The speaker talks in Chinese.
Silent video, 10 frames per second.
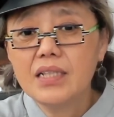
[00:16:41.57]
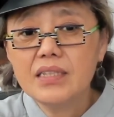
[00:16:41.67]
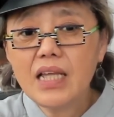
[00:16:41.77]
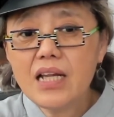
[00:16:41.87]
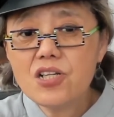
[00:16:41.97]

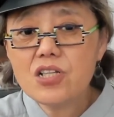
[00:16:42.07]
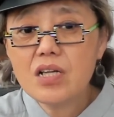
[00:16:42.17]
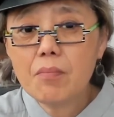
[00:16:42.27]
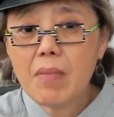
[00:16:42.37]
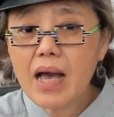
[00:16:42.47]
但是
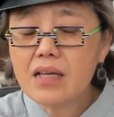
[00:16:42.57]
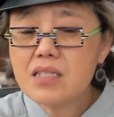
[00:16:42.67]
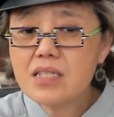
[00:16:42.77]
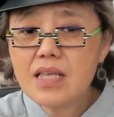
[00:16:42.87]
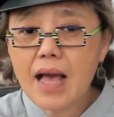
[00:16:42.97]
呢，马克
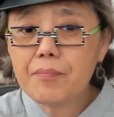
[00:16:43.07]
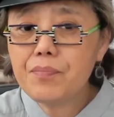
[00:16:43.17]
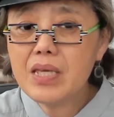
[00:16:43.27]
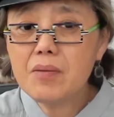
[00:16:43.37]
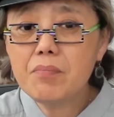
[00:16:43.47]
思啊，
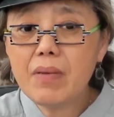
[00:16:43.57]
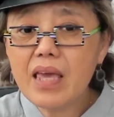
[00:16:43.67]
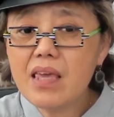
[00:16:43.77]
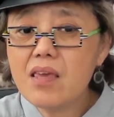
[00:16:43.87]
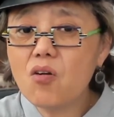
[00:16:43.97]
并
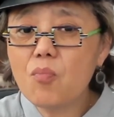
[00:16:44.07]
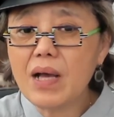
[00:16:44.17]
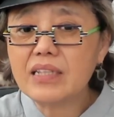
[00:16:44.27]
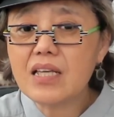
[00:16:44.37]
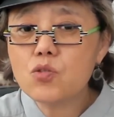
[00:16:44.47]
没有
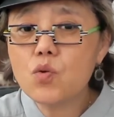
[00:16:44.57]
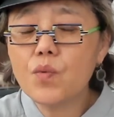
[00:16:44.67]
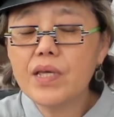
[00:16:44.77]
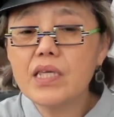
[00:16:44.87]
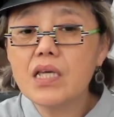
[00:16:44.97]
把它作
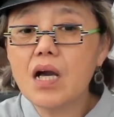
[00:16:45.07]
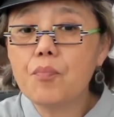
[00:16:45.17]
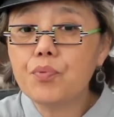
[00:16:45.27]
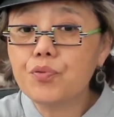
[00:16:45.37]
为一个